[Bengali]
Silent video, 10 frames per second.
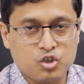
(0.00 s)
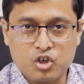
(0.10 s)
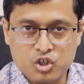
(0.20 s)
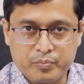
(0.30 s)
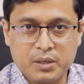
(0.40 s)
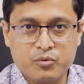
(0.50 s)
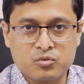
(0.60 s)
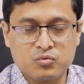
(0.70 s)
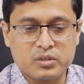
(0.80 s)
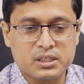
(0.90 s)
ছয় সপ্তাহ
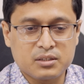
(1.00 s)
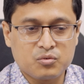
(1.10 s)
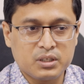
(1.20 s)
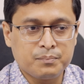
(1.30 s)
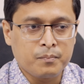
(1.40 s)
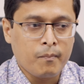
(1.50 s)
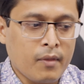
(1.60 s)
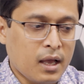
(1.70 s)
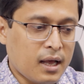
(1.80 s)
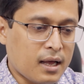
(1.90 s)
পর্যন্ত নিষেধ করি
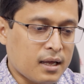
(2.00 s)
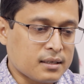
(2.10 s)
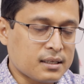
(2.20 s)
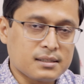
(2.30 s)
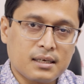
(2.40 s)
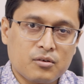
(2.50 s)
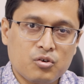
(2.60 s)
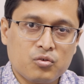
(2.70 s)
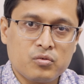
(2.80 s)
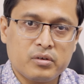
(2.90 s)
আর তাছাড়া
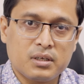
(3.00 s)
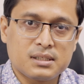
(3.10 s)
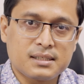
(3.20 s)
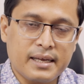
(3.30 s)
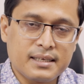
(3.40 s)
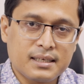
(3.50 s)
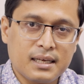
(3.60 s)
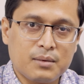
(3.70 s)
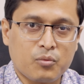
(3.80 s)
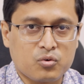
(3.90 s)
হলো
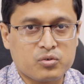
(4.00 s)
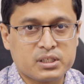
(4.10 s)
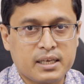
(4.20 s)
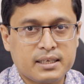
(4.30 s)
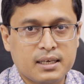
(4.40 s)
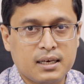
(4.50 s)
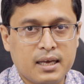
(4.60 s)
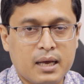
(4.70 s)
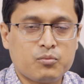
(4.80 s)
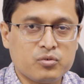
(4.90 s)
সাইকেল মোটর সাইকেল
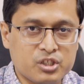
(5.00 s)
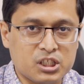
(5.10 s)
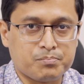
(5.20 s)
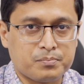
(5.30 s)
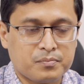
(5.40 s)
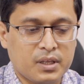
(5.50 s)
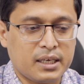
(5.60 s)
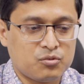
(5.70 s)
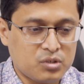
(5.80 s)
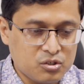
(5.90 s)
এবং জিম
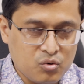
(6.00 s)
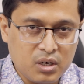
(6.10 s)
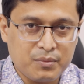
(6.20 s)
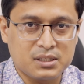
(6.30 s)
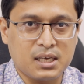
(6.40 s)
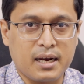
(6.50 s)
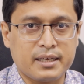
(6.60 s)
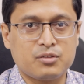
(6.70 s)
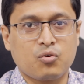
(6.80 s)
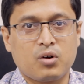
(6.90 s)
এই দুইটা যখন আমরা
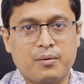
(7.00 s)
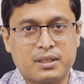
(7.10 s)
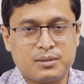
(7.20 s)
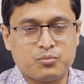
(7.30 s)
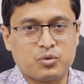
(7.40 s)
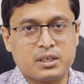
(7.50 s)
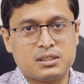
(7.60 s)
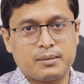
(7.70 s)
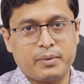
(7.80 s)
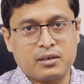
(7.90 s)
চালাই তখন আমাদের বুকে
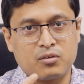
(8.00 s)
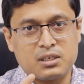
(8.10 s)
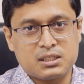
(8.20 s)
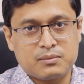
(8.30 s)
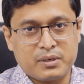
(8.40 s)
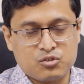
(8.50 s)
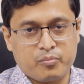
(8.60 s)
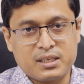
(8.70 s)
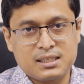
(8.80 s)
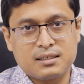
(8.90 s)
যে প্যাক্টোরালিস মেজর
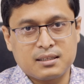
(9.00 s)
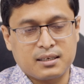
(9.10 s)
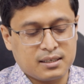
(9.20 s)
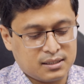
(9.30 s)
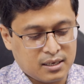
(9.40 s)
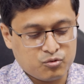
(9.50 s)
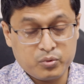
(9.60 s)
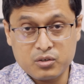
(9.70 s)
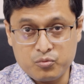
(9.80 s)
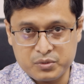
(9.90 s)
মাসেলটা থাকে তার
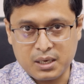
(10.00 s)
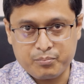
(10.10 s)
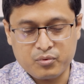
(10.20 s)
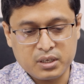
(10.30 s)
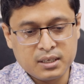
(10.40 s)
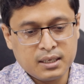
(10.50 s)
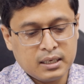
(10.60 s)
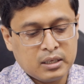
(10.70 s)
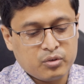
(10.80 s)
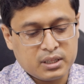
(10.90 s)
উপরে খুব চাপ পড়ে
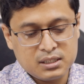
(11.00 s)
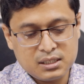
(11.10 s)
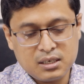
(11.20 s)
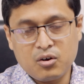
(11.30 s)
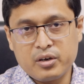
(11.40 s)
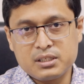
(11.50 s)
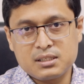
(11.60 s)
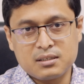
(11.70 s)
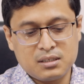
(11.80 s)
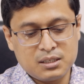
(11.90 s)
তো এতে যেটা হয় যে
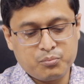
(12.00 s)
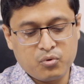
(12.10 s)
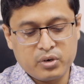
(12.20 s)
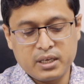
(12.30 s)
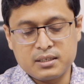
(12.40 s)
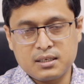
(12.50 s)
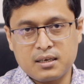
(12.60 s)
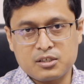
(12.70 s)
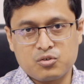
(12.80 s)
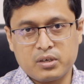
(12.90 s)
সার্জারি পরে এটা
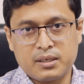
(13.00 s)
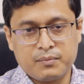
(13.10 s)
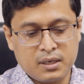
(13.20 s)
আসলে